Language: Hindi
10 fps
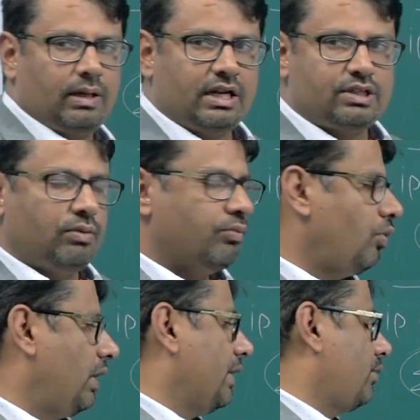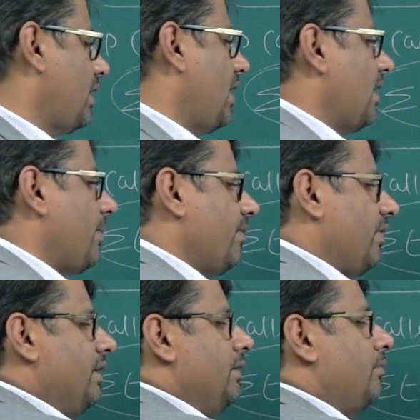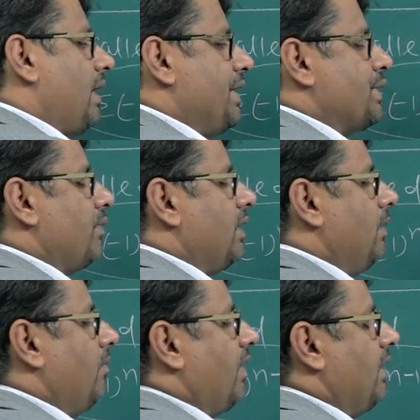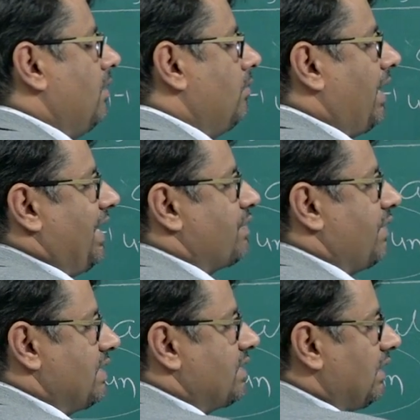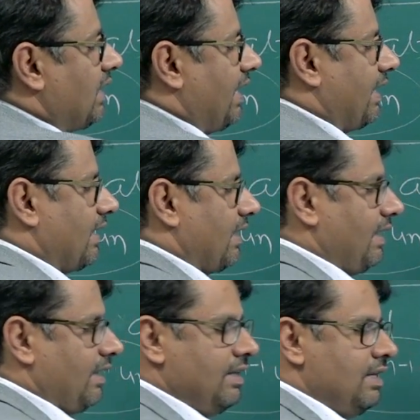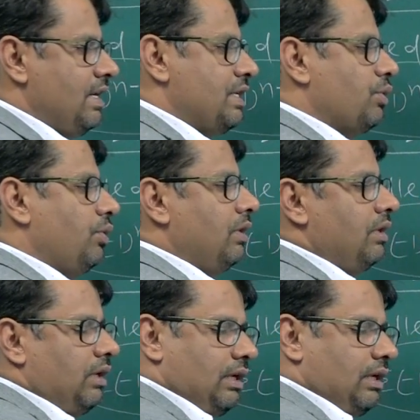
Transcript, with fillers: अगर इसको हम खोलेंगे तो क्या आएगा यहाँ पे वन माइनस वन वन माइनस वन ऐसे चलता रहेगा है ना सो so,